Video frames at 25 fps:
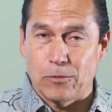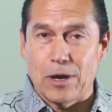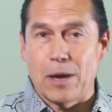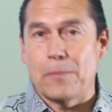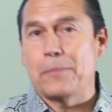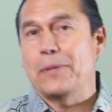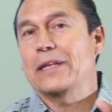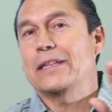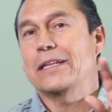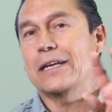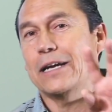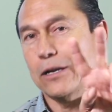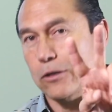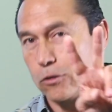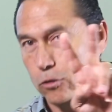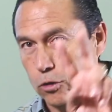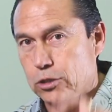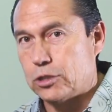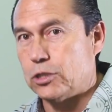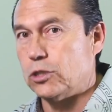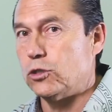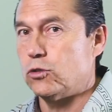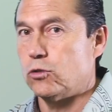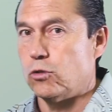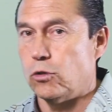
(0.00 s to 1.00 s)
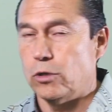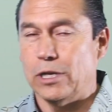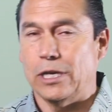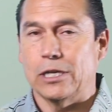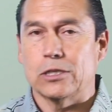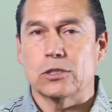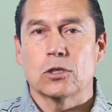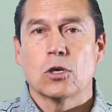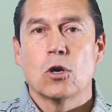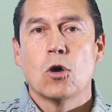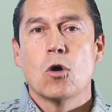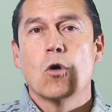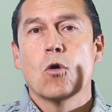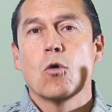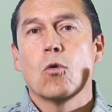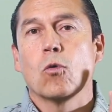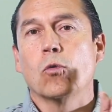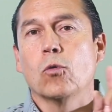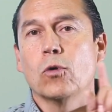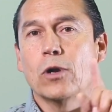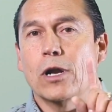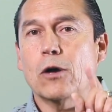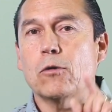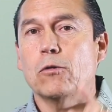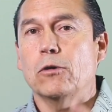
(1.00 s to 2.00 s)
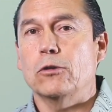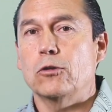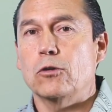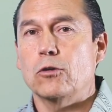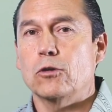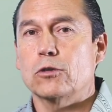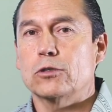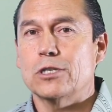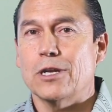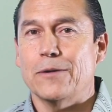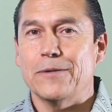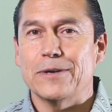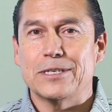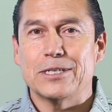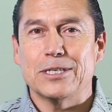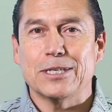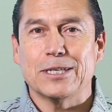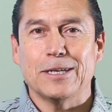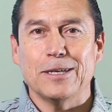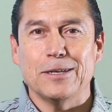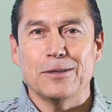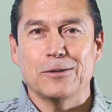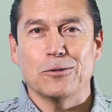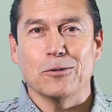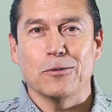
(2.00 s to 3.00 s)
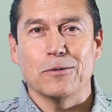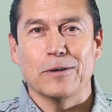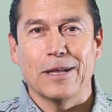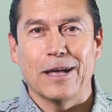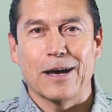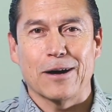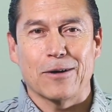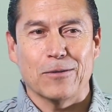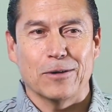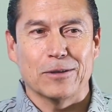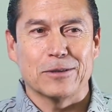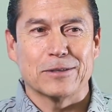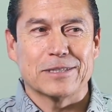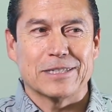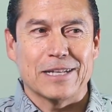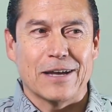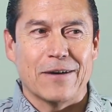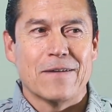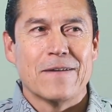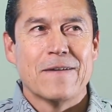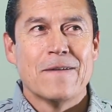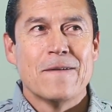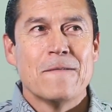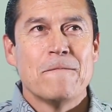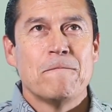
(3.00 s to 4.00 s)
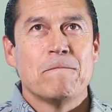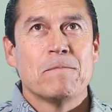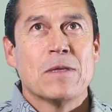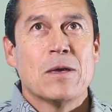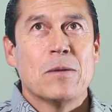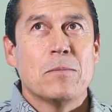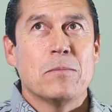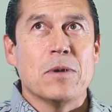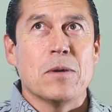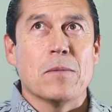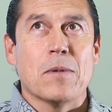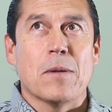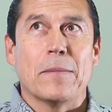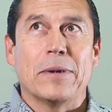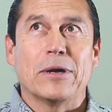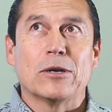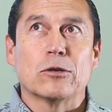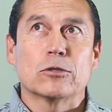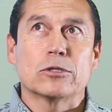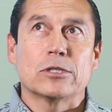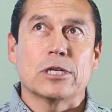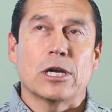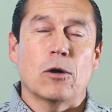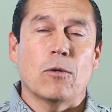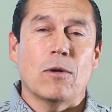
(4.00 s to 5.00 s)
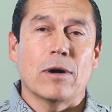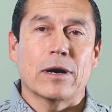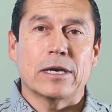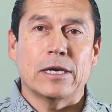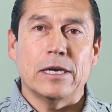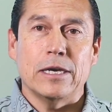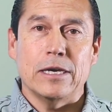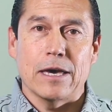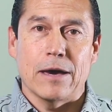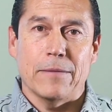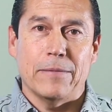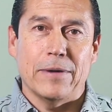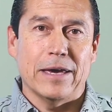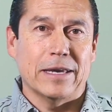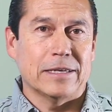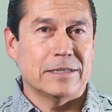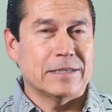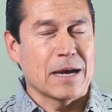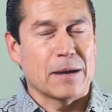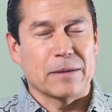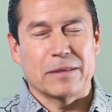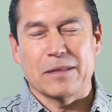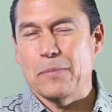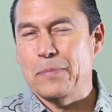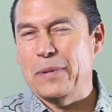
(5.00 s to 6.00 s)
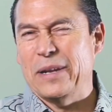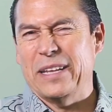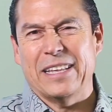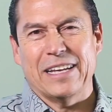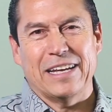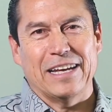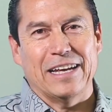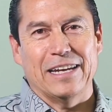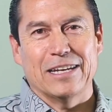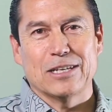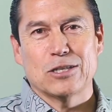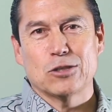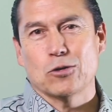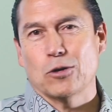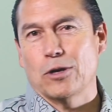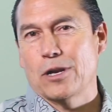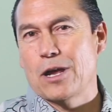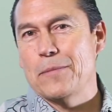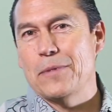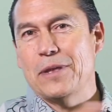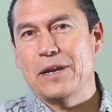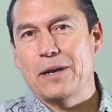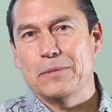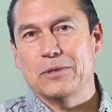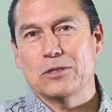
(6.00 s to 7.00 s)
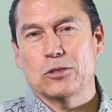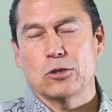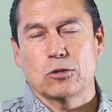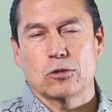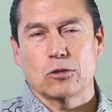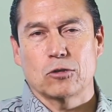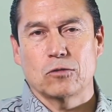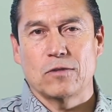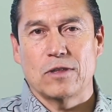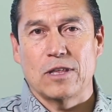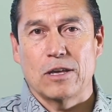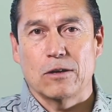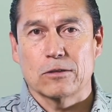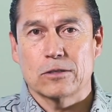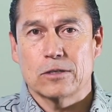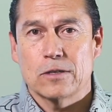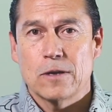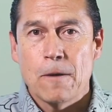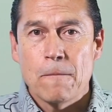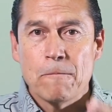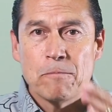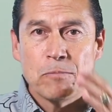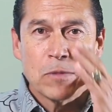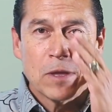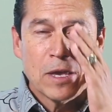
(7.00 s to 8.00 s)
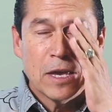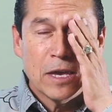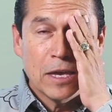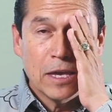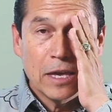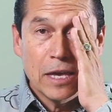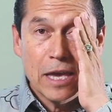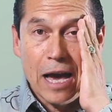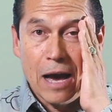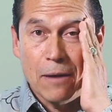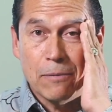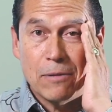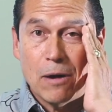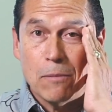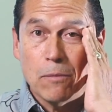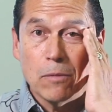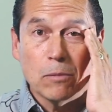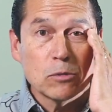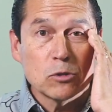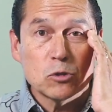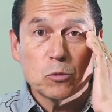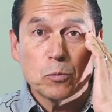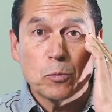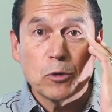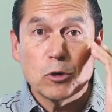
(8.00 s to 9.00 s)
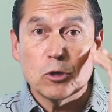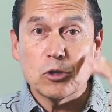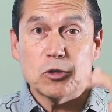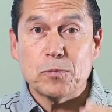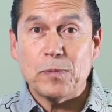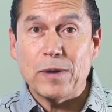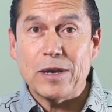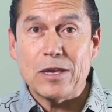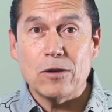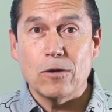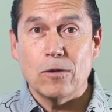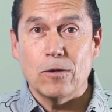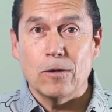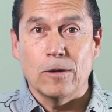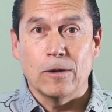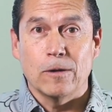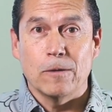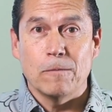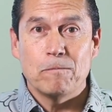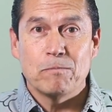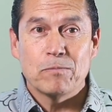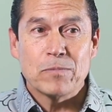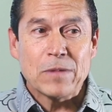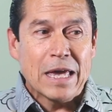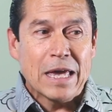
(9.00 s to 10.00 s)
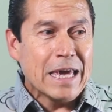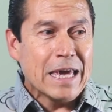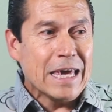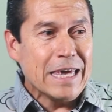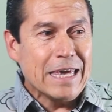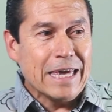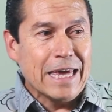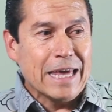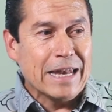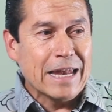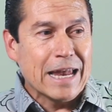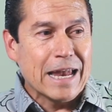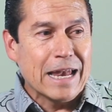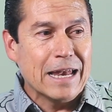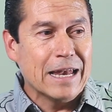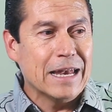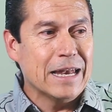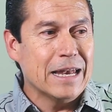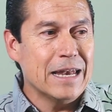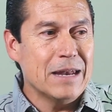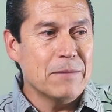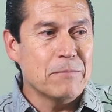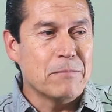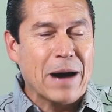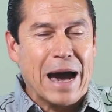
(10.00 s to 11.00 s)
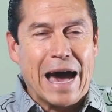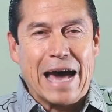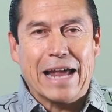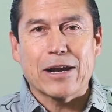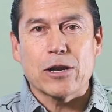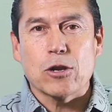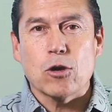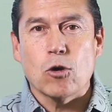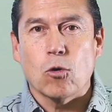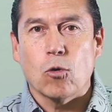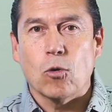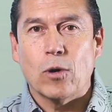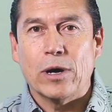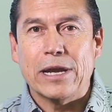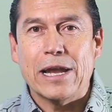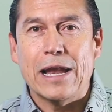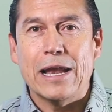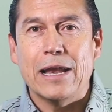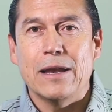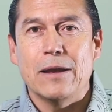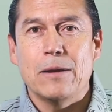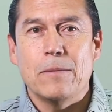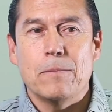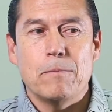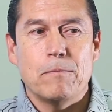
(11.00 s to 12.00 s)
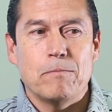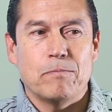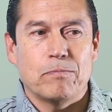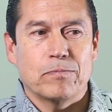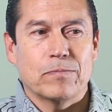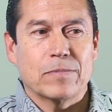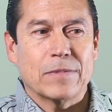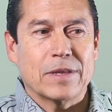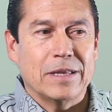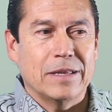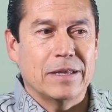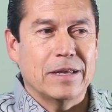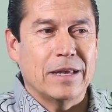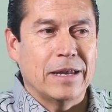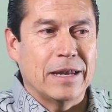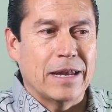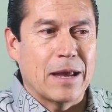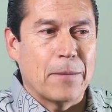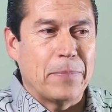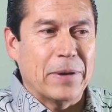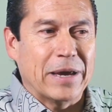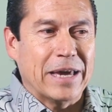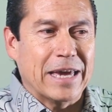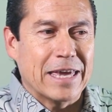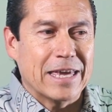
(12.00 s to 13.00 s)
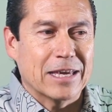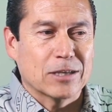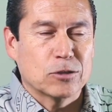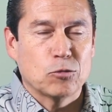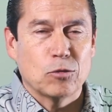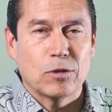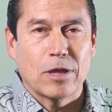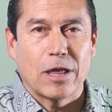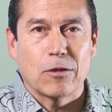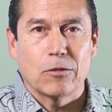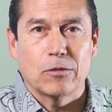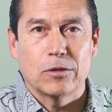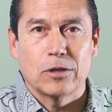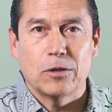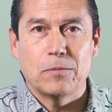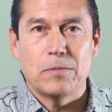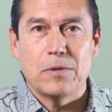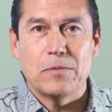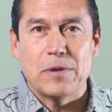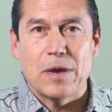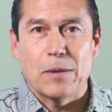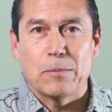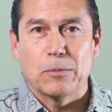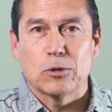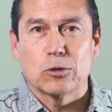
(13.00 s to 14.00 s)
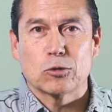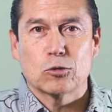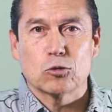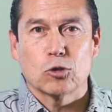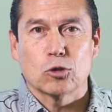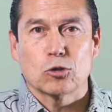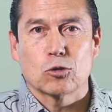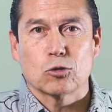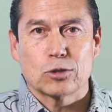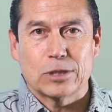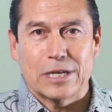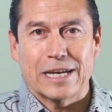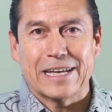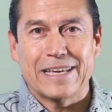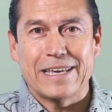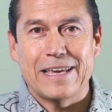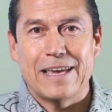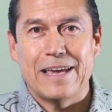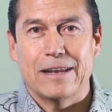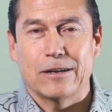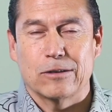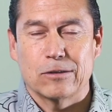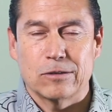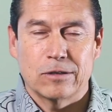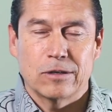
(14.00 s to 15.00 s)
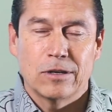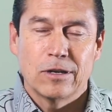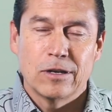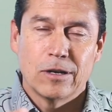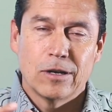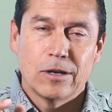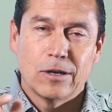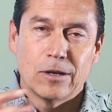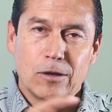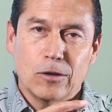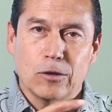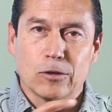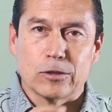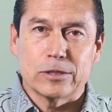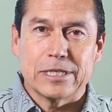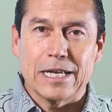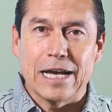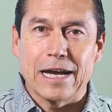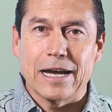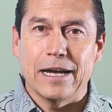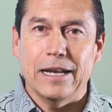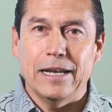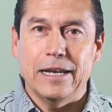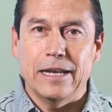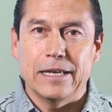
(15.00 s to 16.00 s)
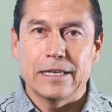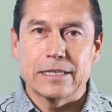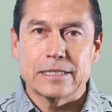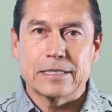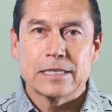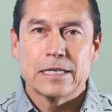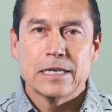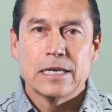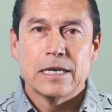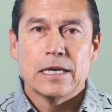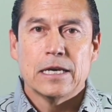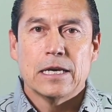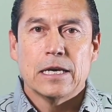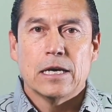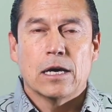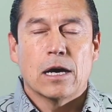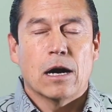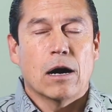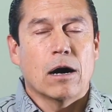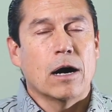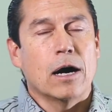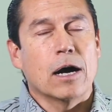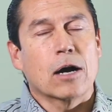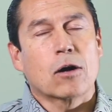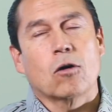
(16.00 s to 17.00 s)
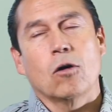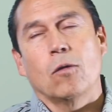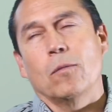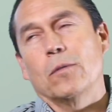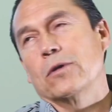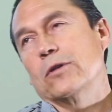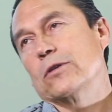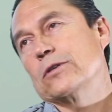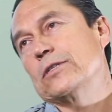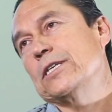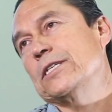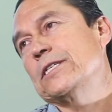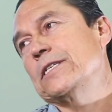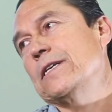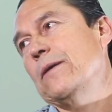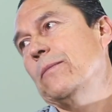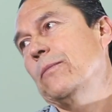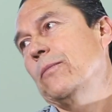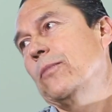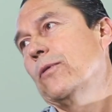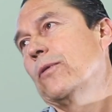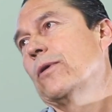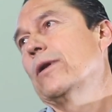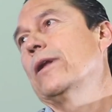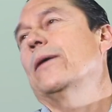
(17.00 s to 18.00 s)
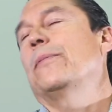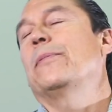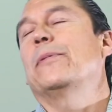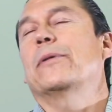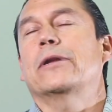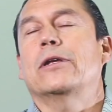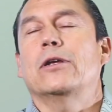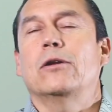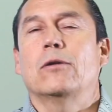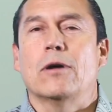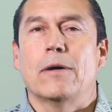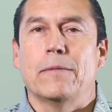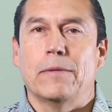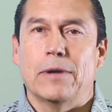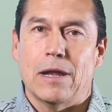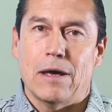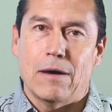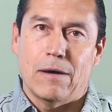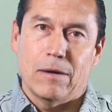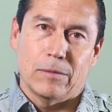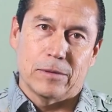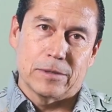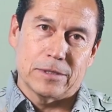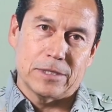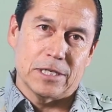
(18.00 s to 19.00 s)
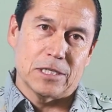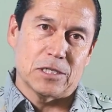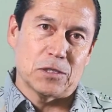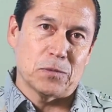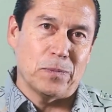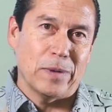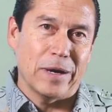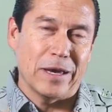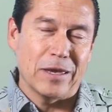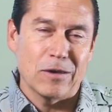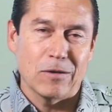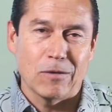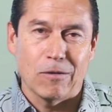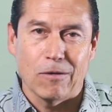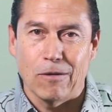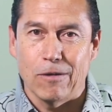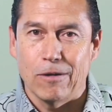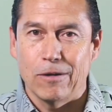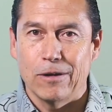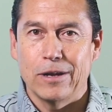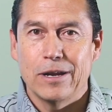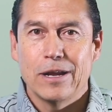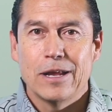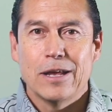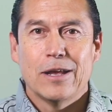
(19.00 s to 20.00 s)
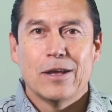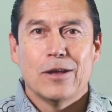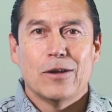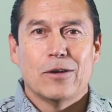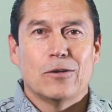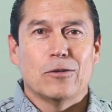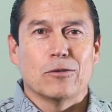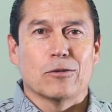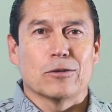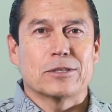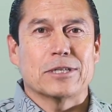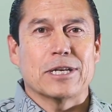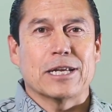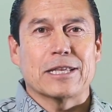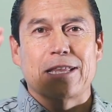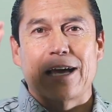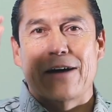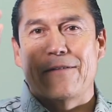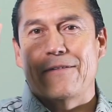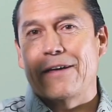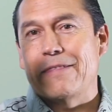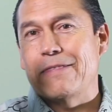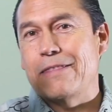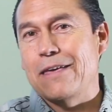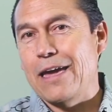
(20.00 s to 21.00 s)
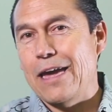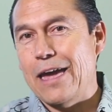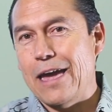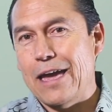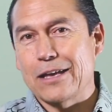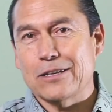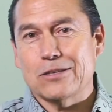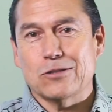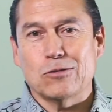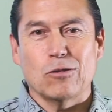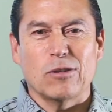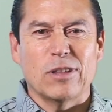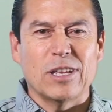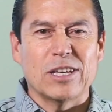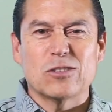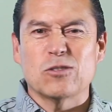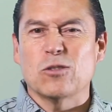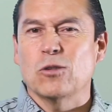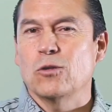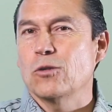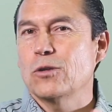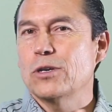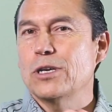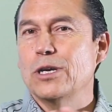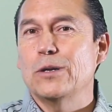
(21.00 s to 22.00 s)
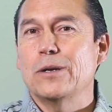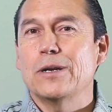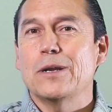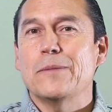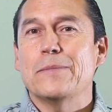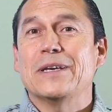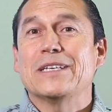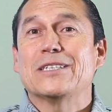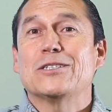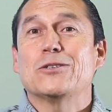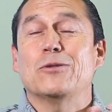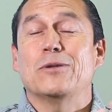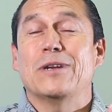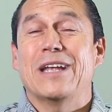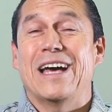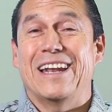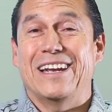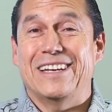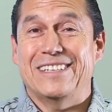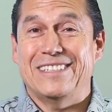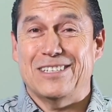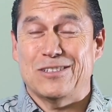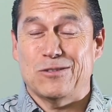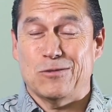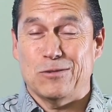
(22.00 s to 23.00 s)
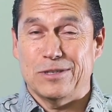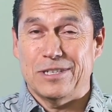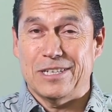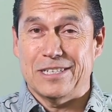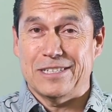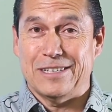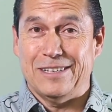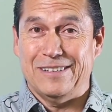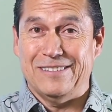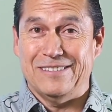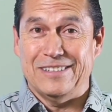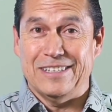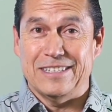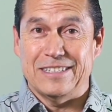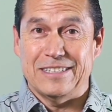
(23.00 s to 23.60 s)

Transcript: voy a platicar dos historias. Una cuando yo estaba chiquito, ¿verdad? Cuando estaba... Mi mamá nos trajo aquí, ya ves, ya te platiqué la historia. Mira, mis otros videos, hablábamos puro español. Y en el barrio o en, en la pequeña ciudad donde vivíamos nosotros, aquí en Los Ángeles, ah, cómo nos hacían burla porque no hablábamos español, nos trataban de esto, de esto, no quiero ni mencionar esas cosas que nos